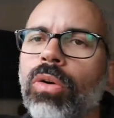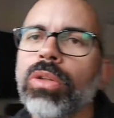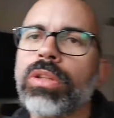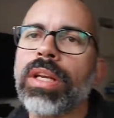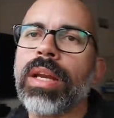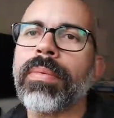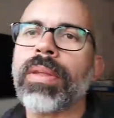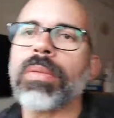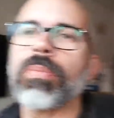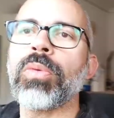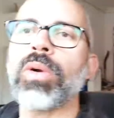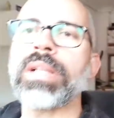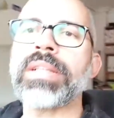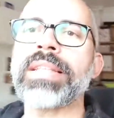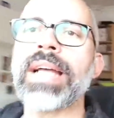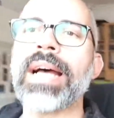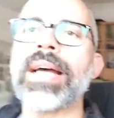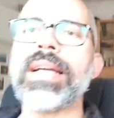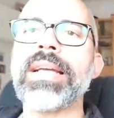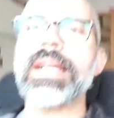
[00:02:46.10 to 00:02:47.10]
Otra vez,
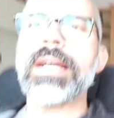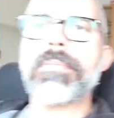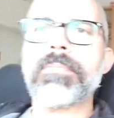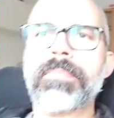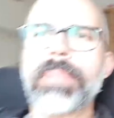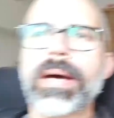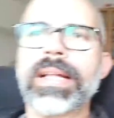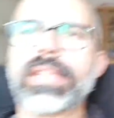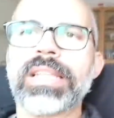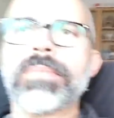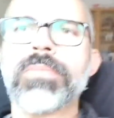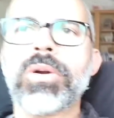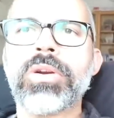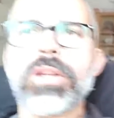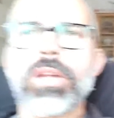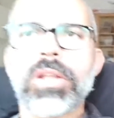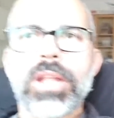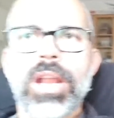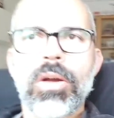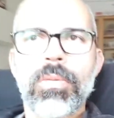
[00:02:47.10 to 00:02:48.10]
vuelta.
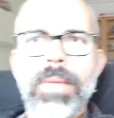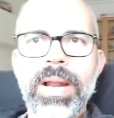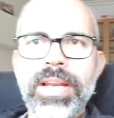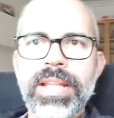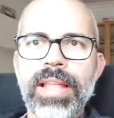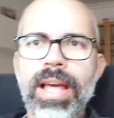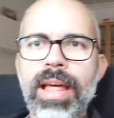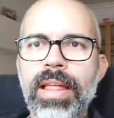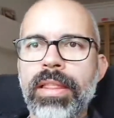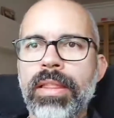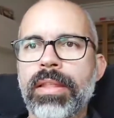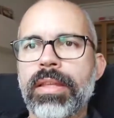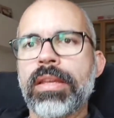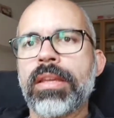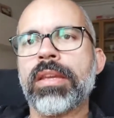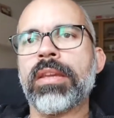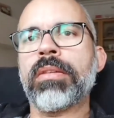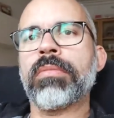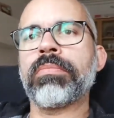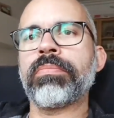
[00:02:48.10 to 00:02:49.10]
Patrimonio de la humanidad.
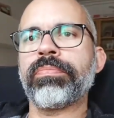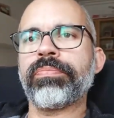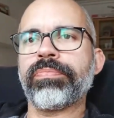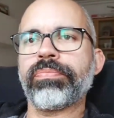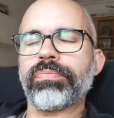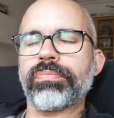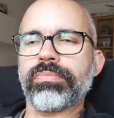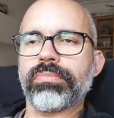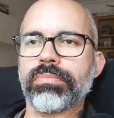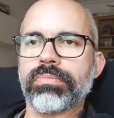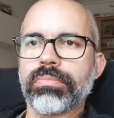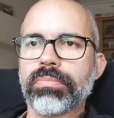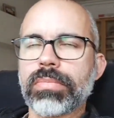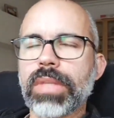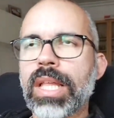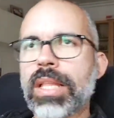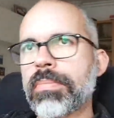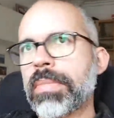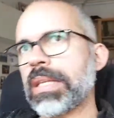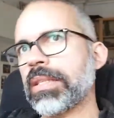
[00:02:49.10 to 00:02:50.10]
Eh
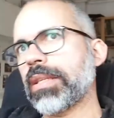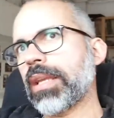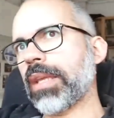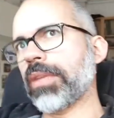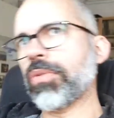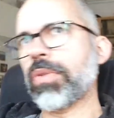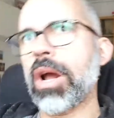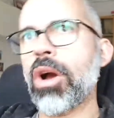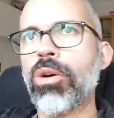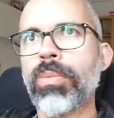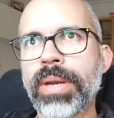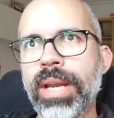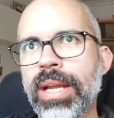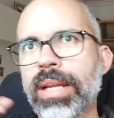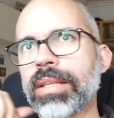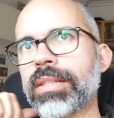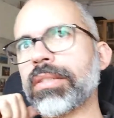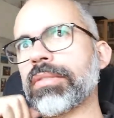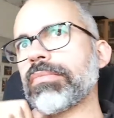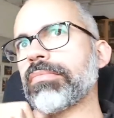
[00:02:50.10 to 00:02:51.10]
Además hay una
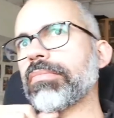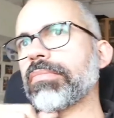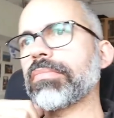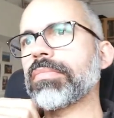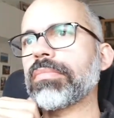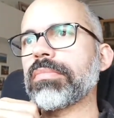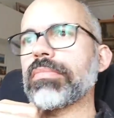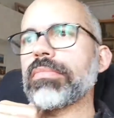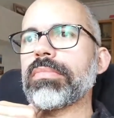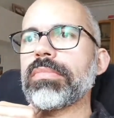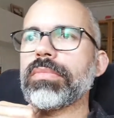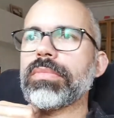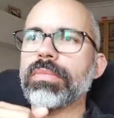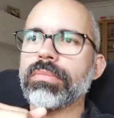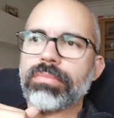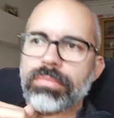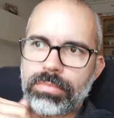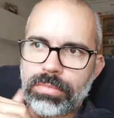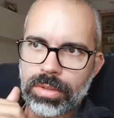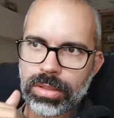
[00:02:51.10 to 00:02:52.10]
obra, eh,
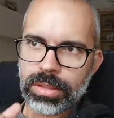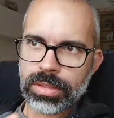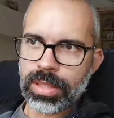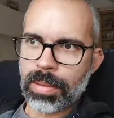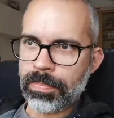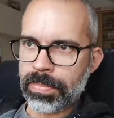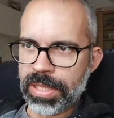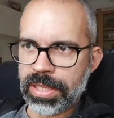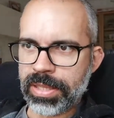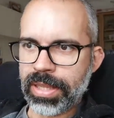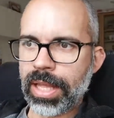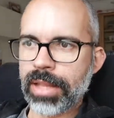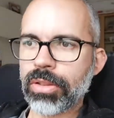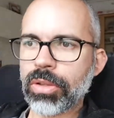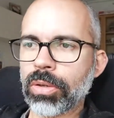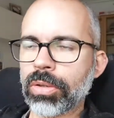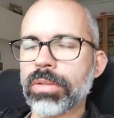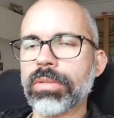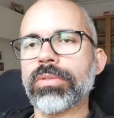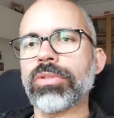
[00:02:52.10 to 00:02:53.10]
están
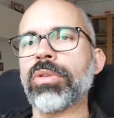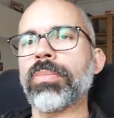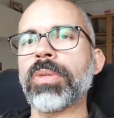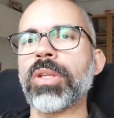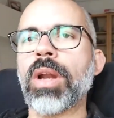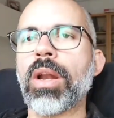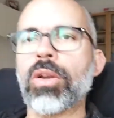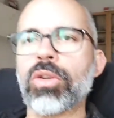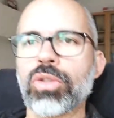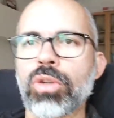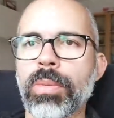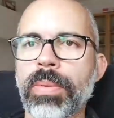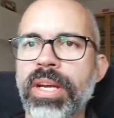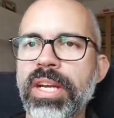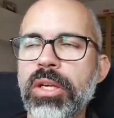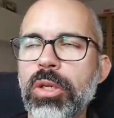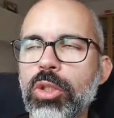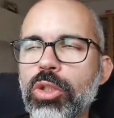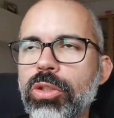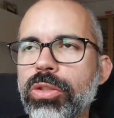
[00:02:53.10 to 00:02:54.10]
pintando, yo miro a los
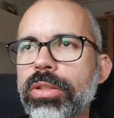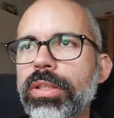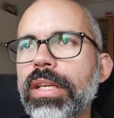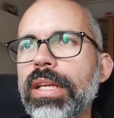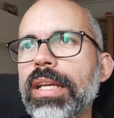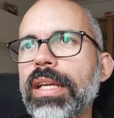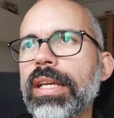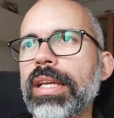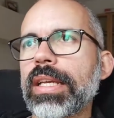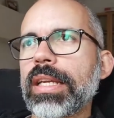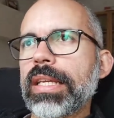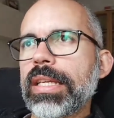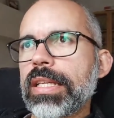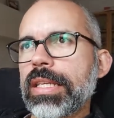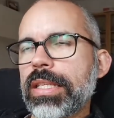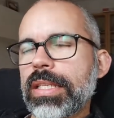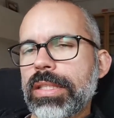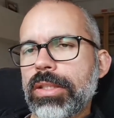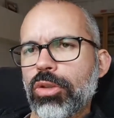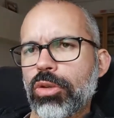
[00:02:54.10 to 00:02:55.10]
obreros,
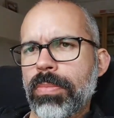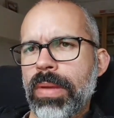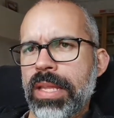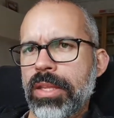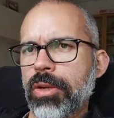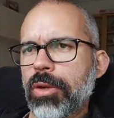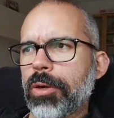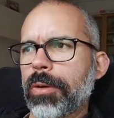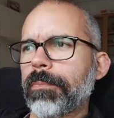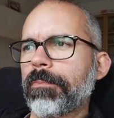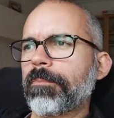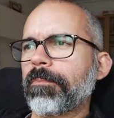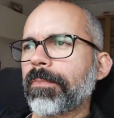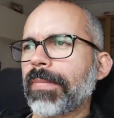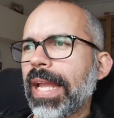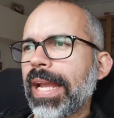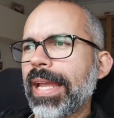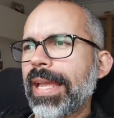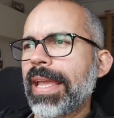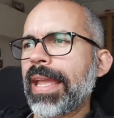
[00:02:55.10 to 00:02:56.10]
estoy mayor.
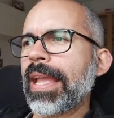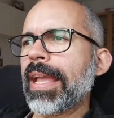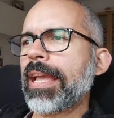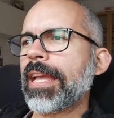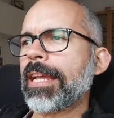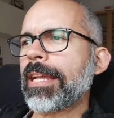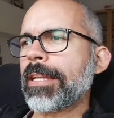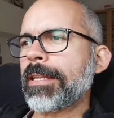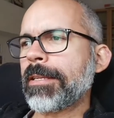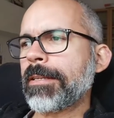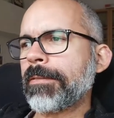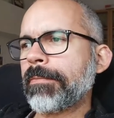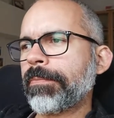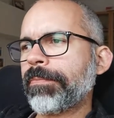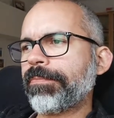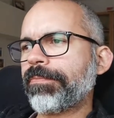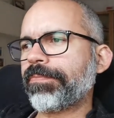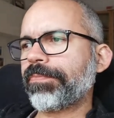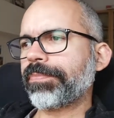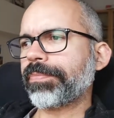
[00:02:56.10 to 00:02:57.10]

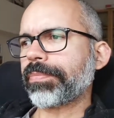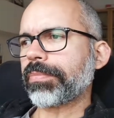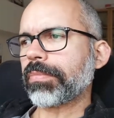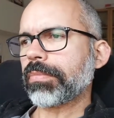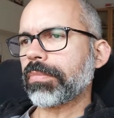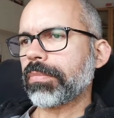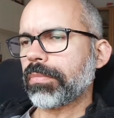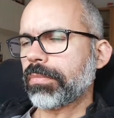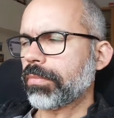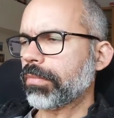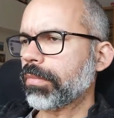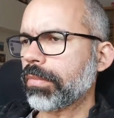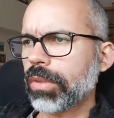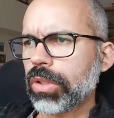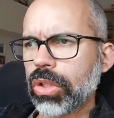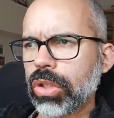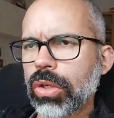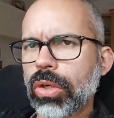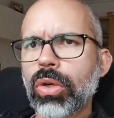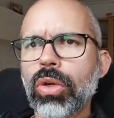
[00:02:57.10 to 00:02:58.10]
Em,
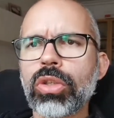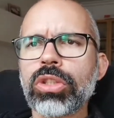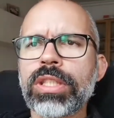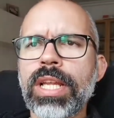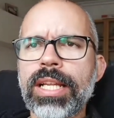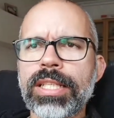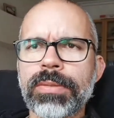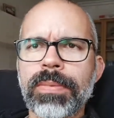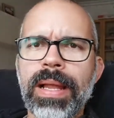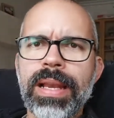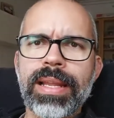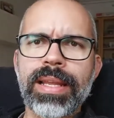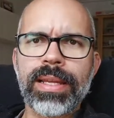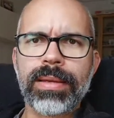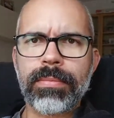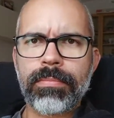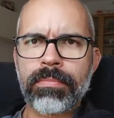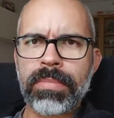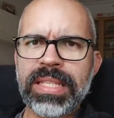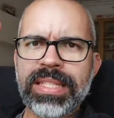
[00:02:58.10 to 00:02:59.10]
cosas,
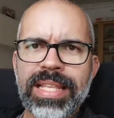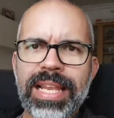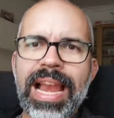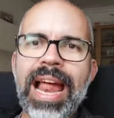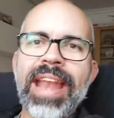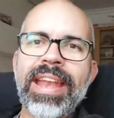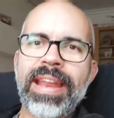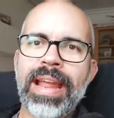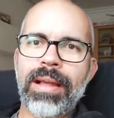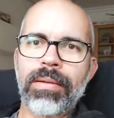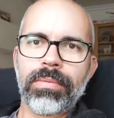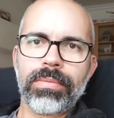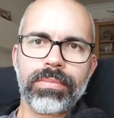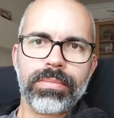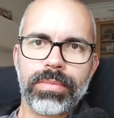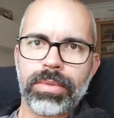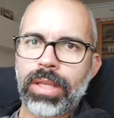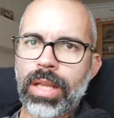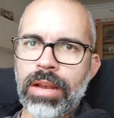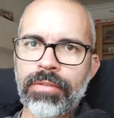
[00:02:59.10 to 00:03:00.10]
¿vale? Miscelánea.
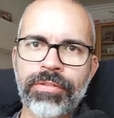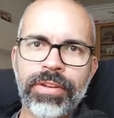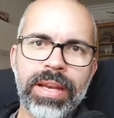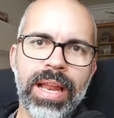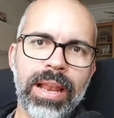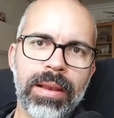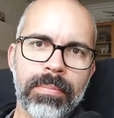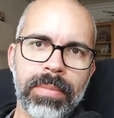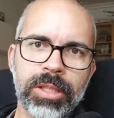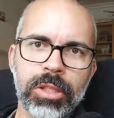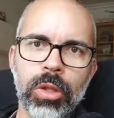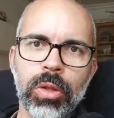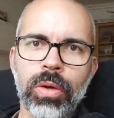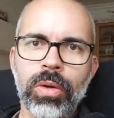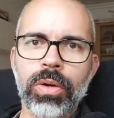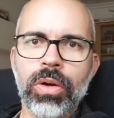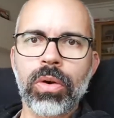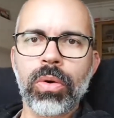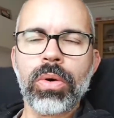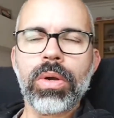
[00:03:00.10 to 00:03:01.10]
Al final,
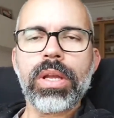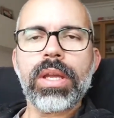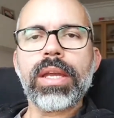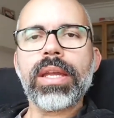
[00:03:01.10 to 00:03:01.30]
Método Grow